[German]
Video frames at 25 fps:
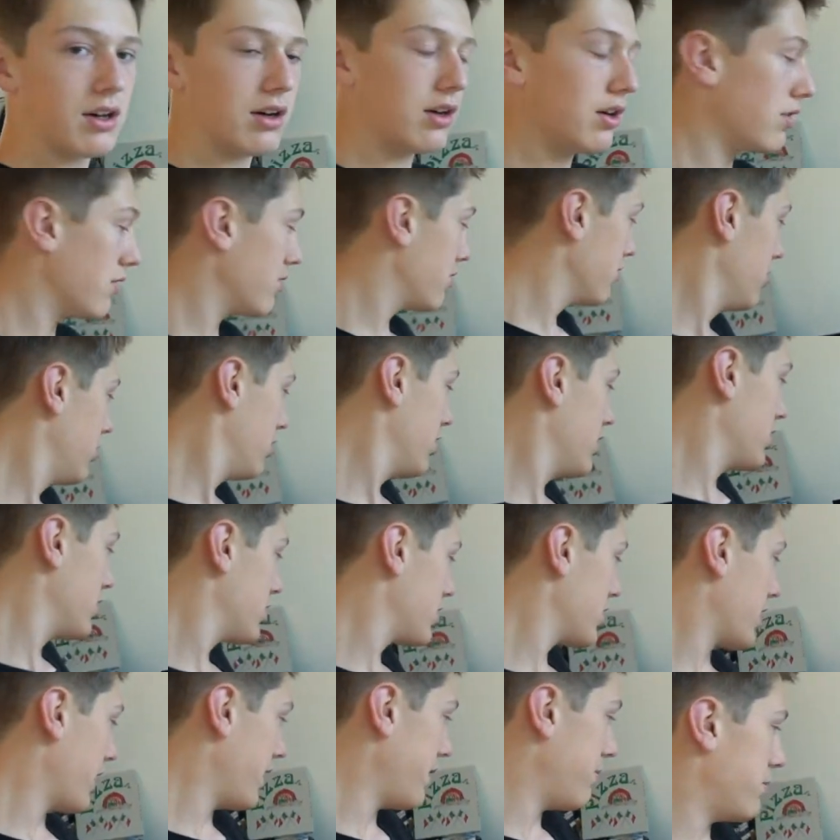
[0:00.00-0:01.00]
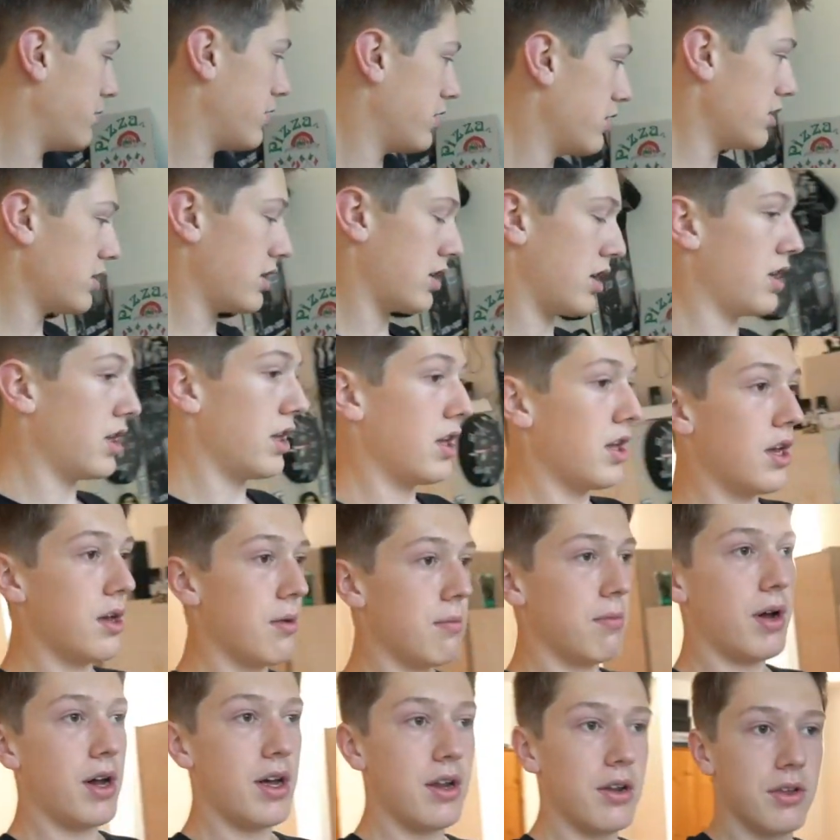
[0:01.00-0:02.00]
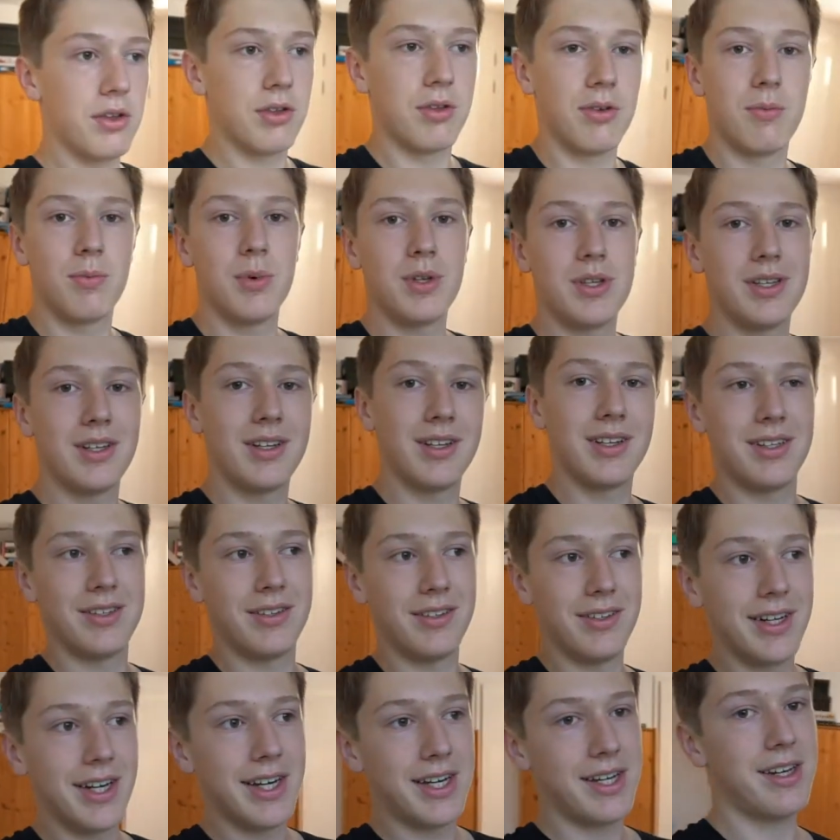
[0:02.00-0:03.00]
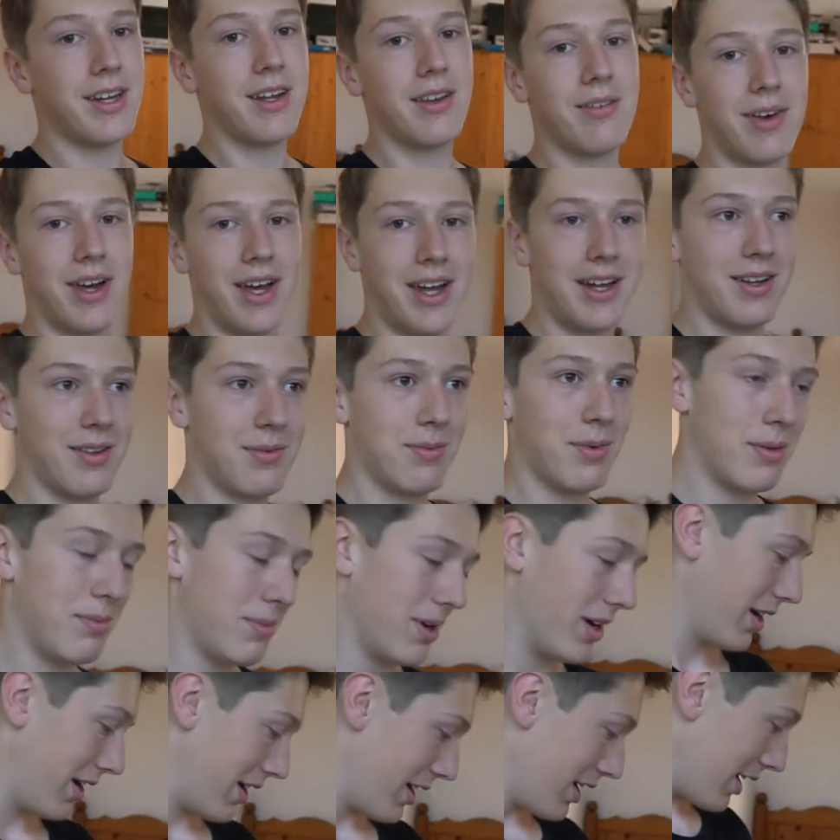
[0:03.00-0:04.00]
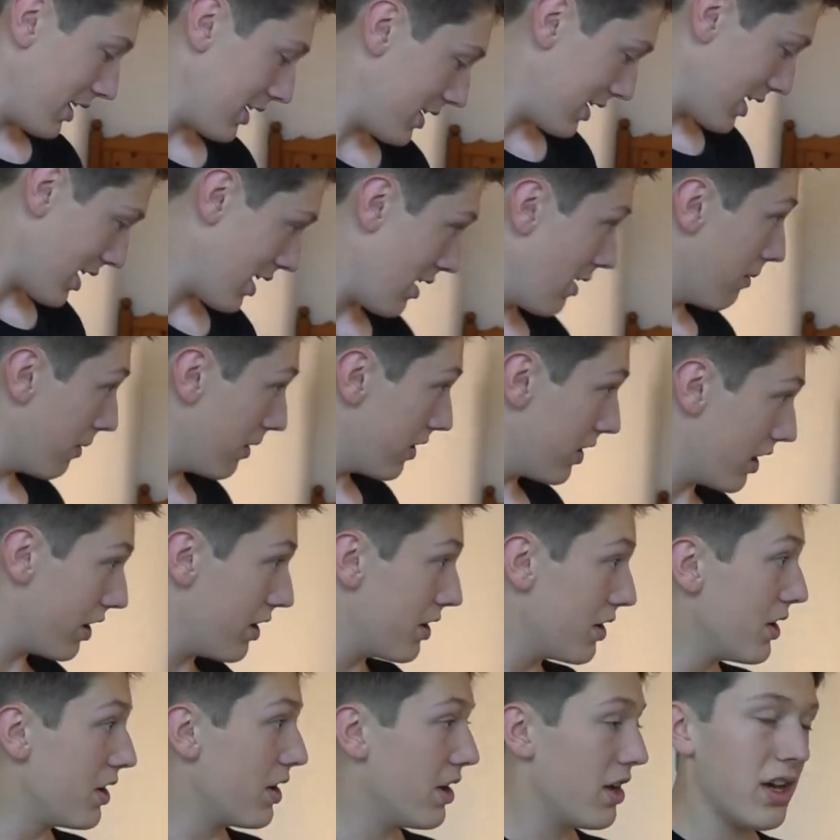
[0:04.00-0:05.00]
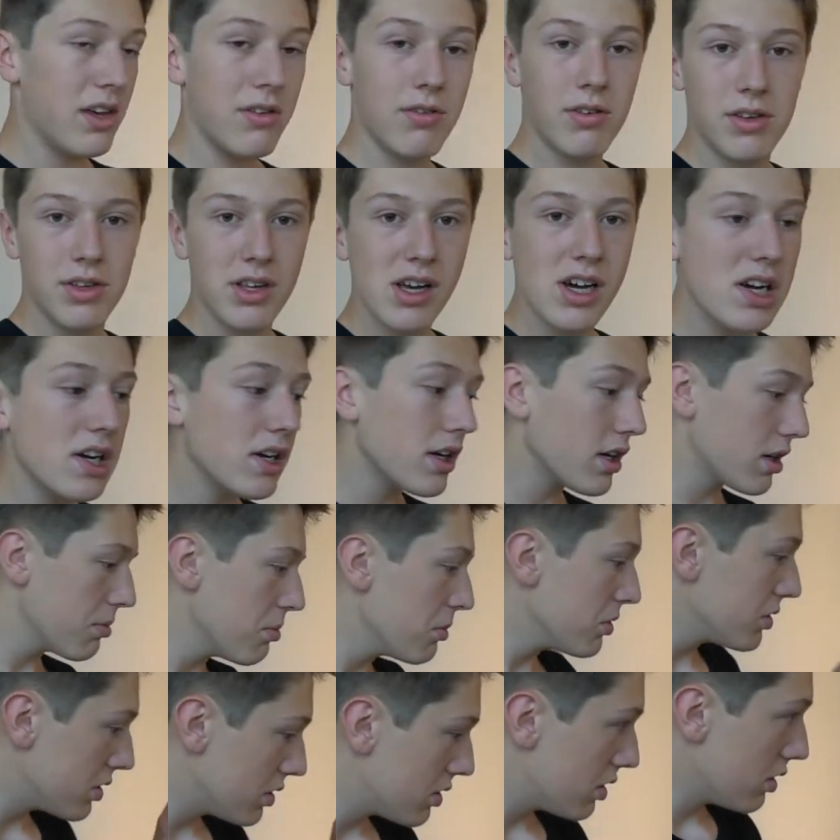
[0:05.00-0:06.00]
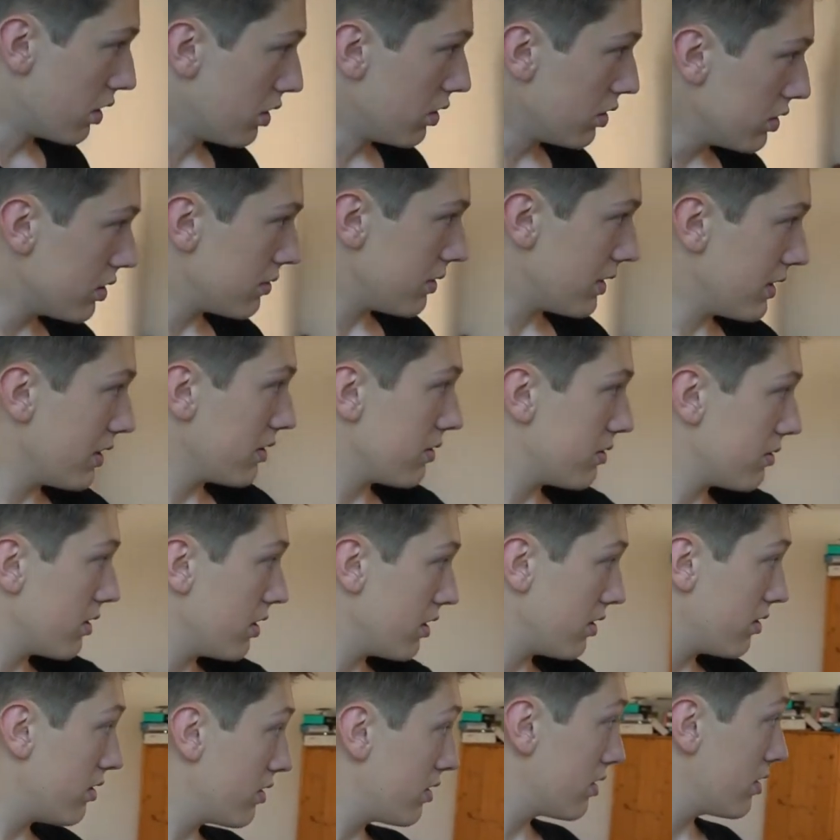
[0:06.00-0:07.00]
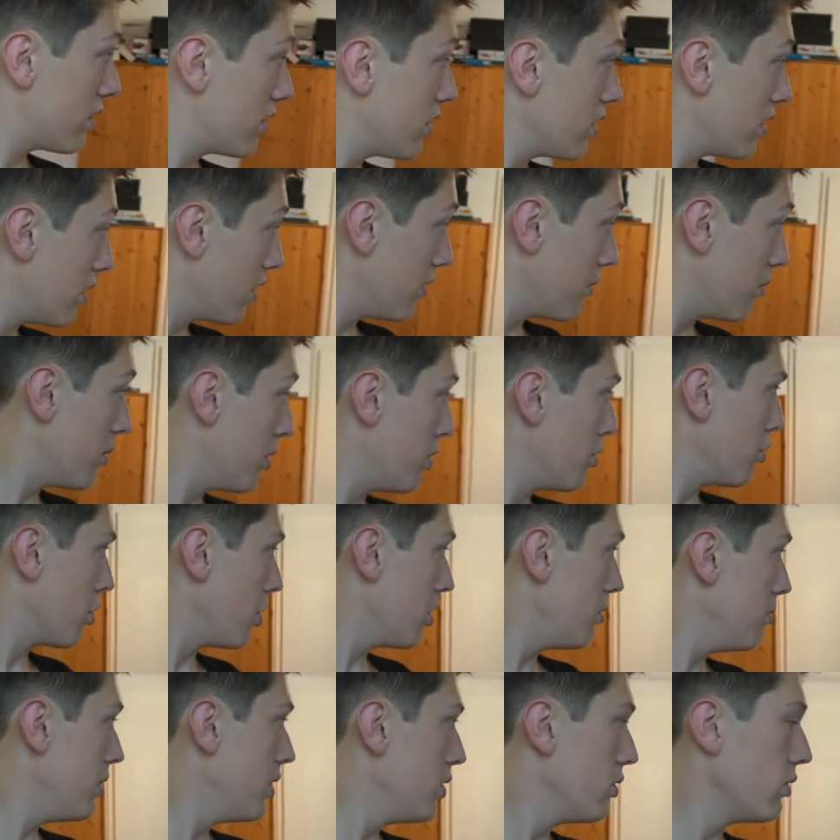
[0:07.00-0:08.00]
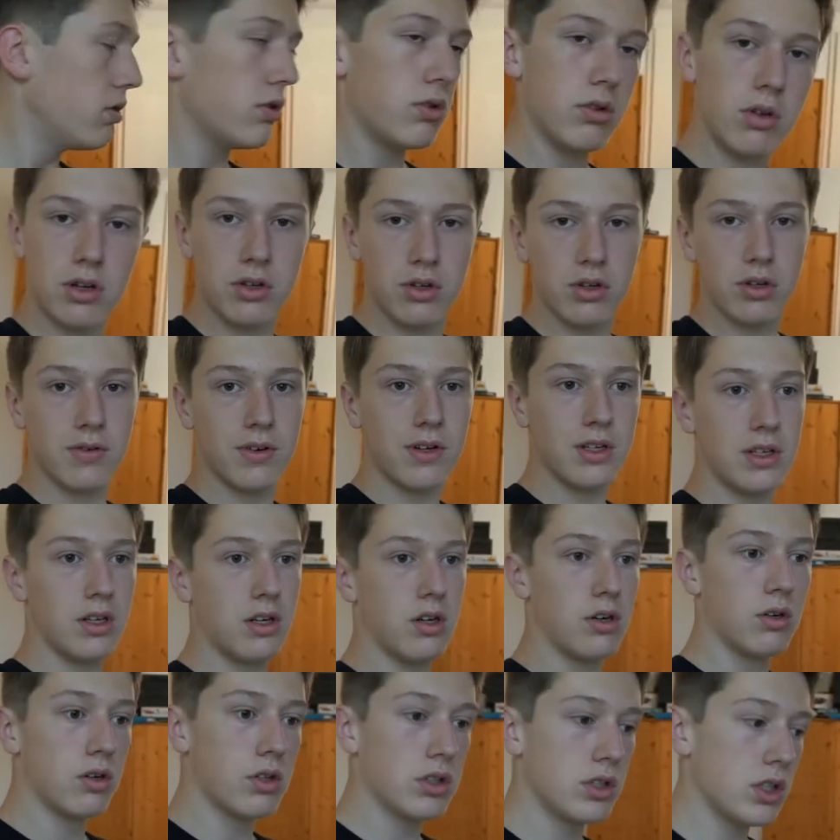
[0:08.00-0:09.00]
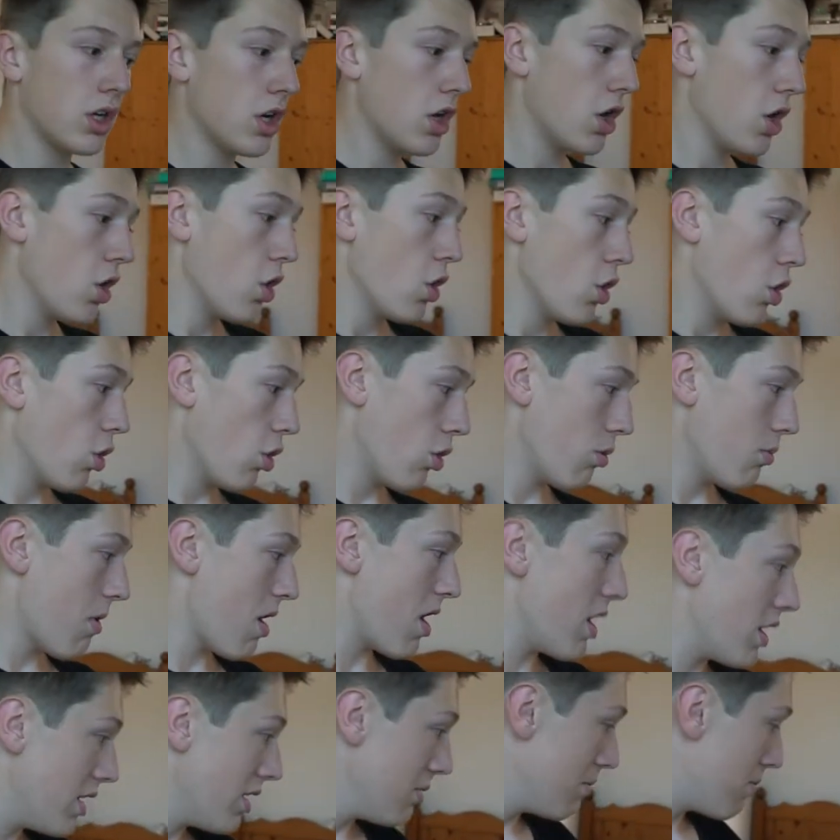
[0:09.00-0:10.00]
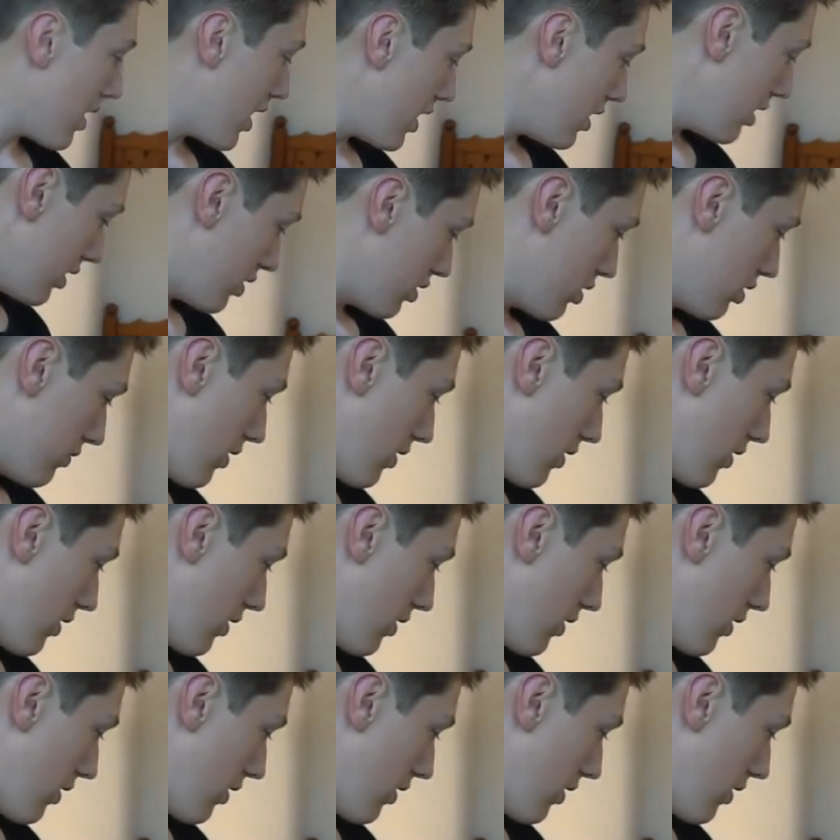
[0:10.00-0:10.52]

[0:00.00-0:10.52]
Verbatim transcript: hier für den Schreibtisch. Beides so ein bisschen Richtung Technik, wer hätte es bei mir gedacht. Aber ja, ich würde sagen, ich muss jetzt los, dann ist jetzt ähm, in neun Minuten oder so wollte ich los, um die Bahn nicht